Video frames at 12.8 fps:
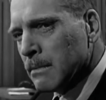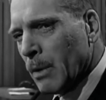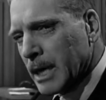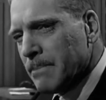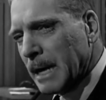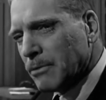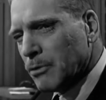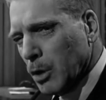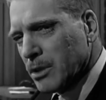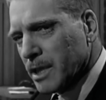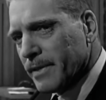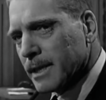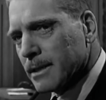¿Qué pasó con
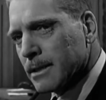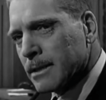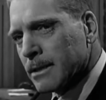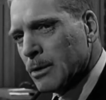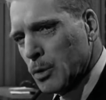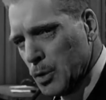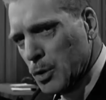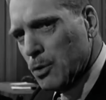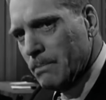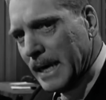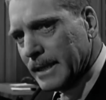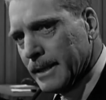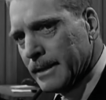los que lo sabíamos
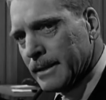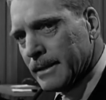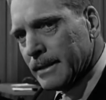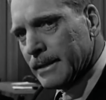perfectamente?